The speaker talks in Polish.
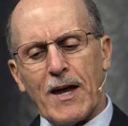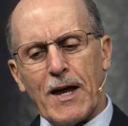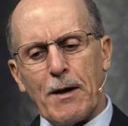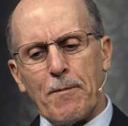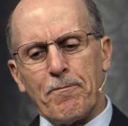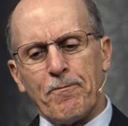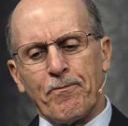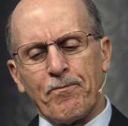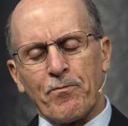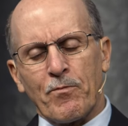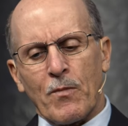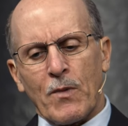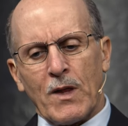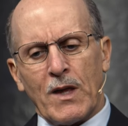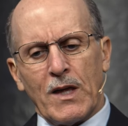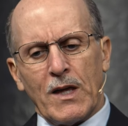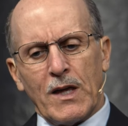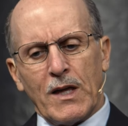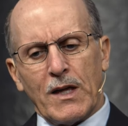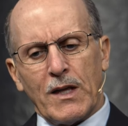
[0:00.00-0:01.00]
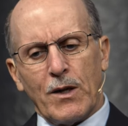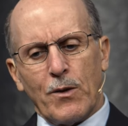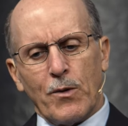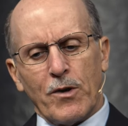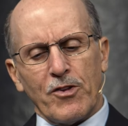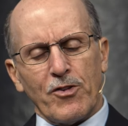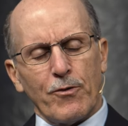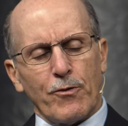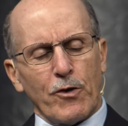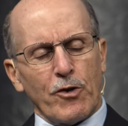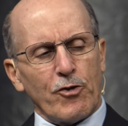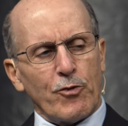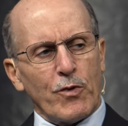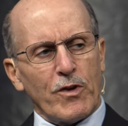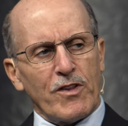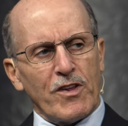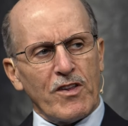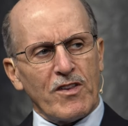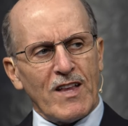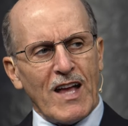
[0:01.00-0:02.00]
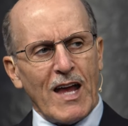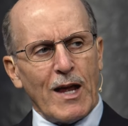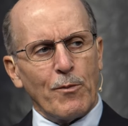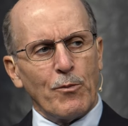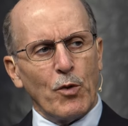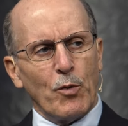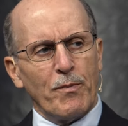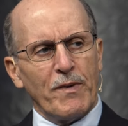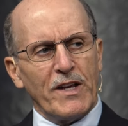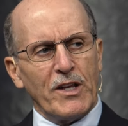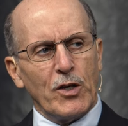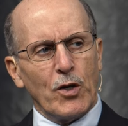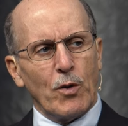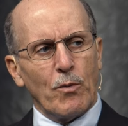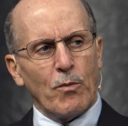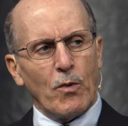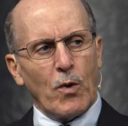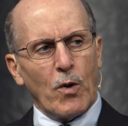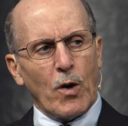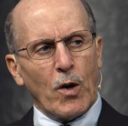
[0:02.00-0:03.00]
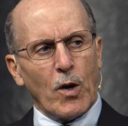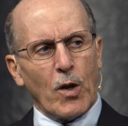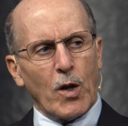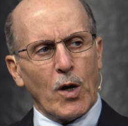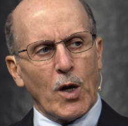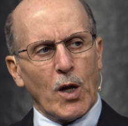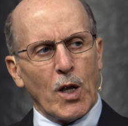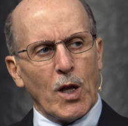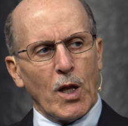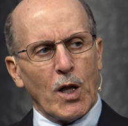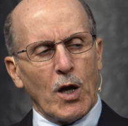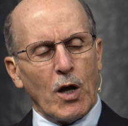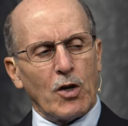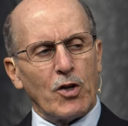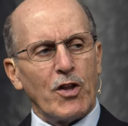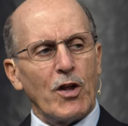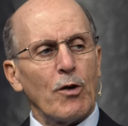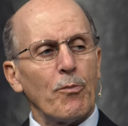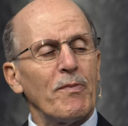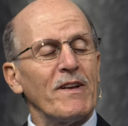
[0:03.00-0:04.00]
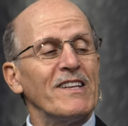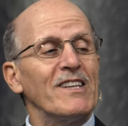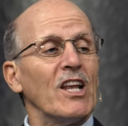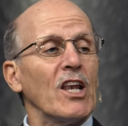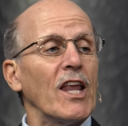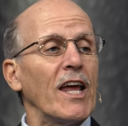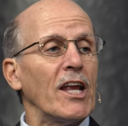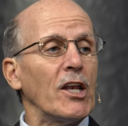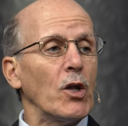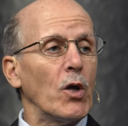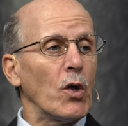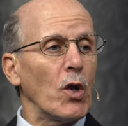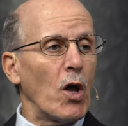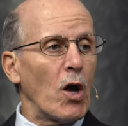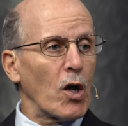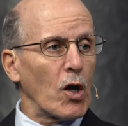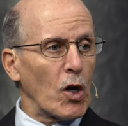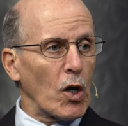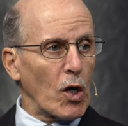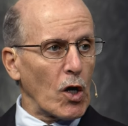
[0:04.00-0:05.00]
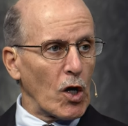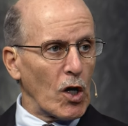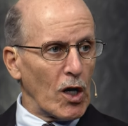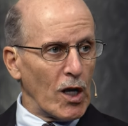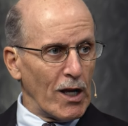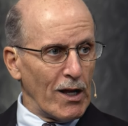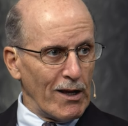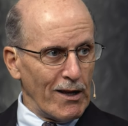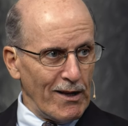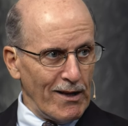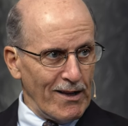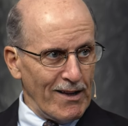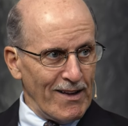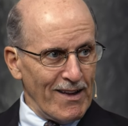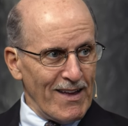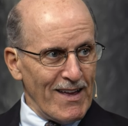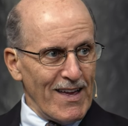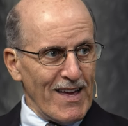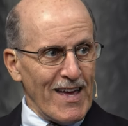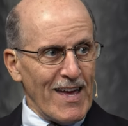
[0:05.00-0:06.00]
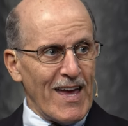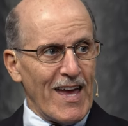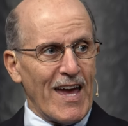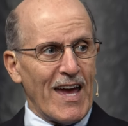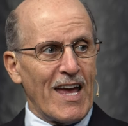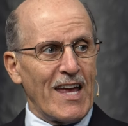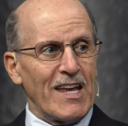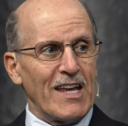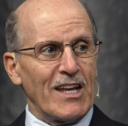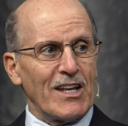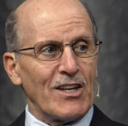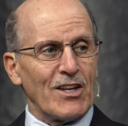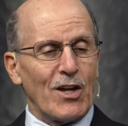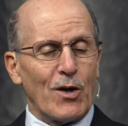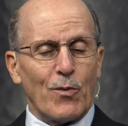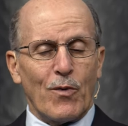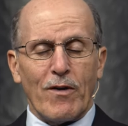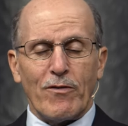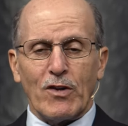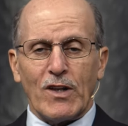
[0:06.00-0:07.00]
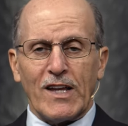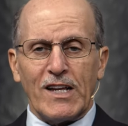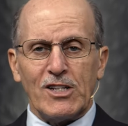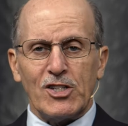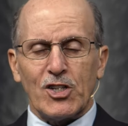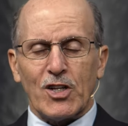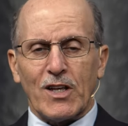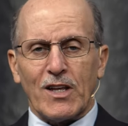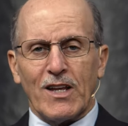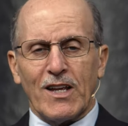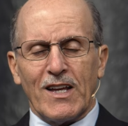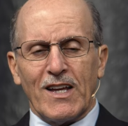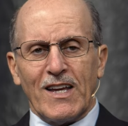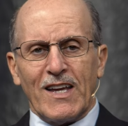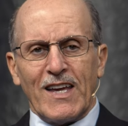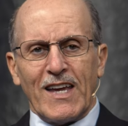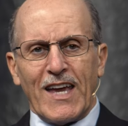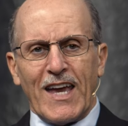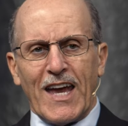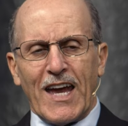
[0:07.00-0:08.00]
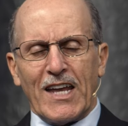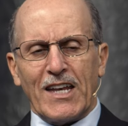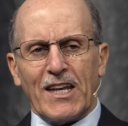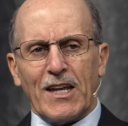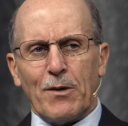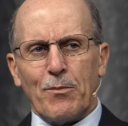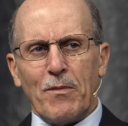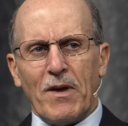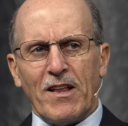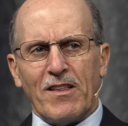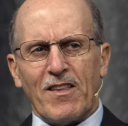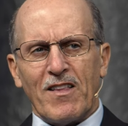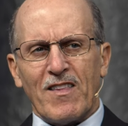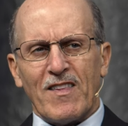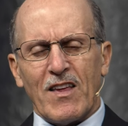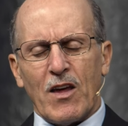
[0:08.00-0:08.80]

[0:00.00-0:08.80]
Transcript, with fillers: Um, Myślę więc, że są to rzeczywiste lata. No Inny powód wiąże no się z wersetem z Apokalipsy, w którym czytamy, że czasu już nie będzie.